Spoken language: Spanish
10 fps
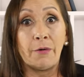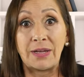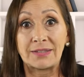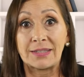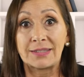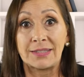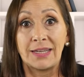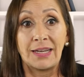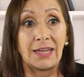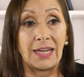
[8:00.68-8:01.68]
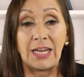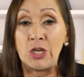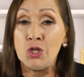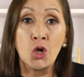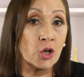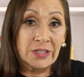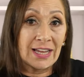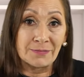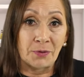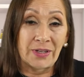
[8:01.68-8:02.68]
a veces eh, no se
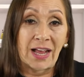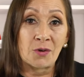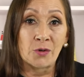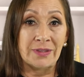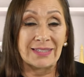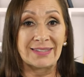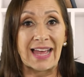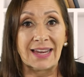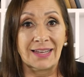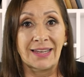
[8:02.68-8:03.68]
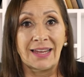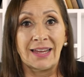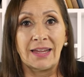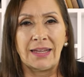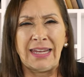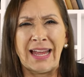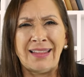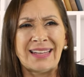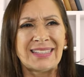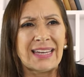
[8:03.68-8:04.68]
las podían contestar y
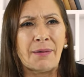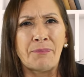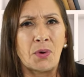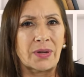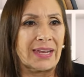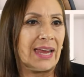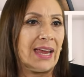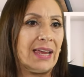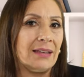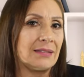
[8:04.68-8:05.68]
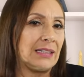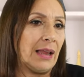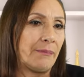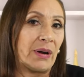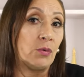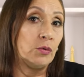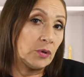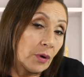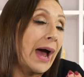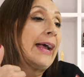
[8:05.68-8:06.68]
él decía, ¿por qué si le
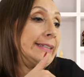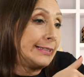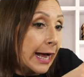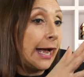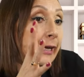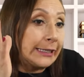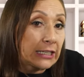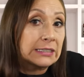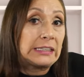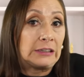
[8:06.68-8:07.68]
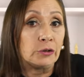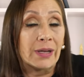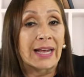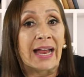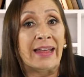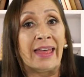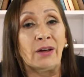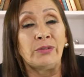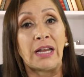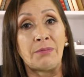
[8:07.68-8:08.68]
pregunto allá en el sitio de Canadá
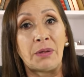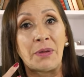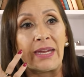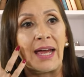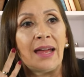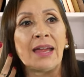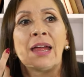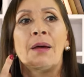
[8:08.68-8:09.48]
donde él vivía,